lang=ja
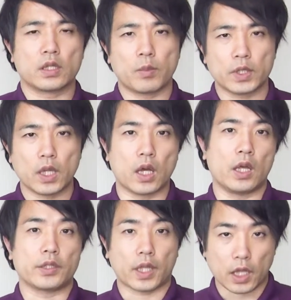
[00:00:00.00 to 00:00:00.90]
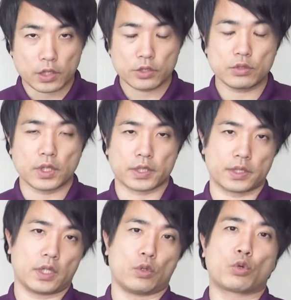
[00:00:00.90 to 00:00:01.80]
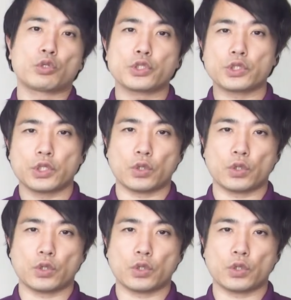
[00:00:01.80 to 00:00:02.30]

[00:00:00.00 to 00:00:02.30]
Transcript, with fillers: でまた体重がですねろくじゅっ